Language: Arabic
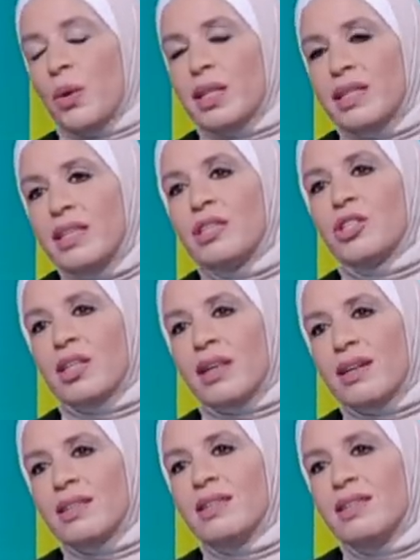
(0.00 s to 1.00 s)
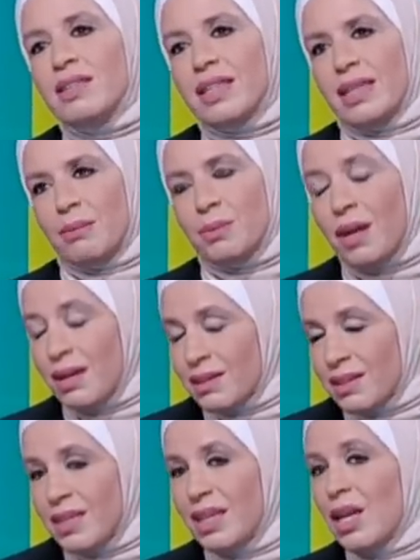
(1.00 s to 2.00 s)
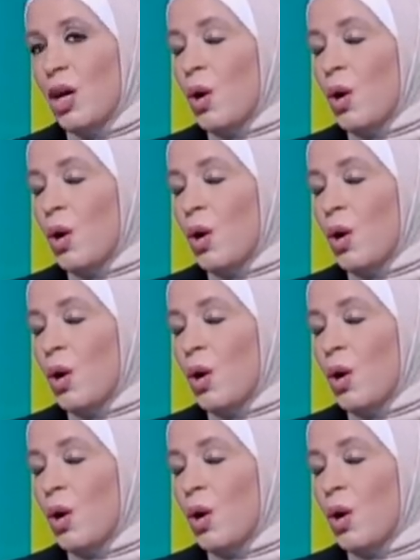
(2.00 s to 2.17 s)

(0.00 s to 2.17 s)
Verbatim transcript: وقديش الارض آه، بتعطي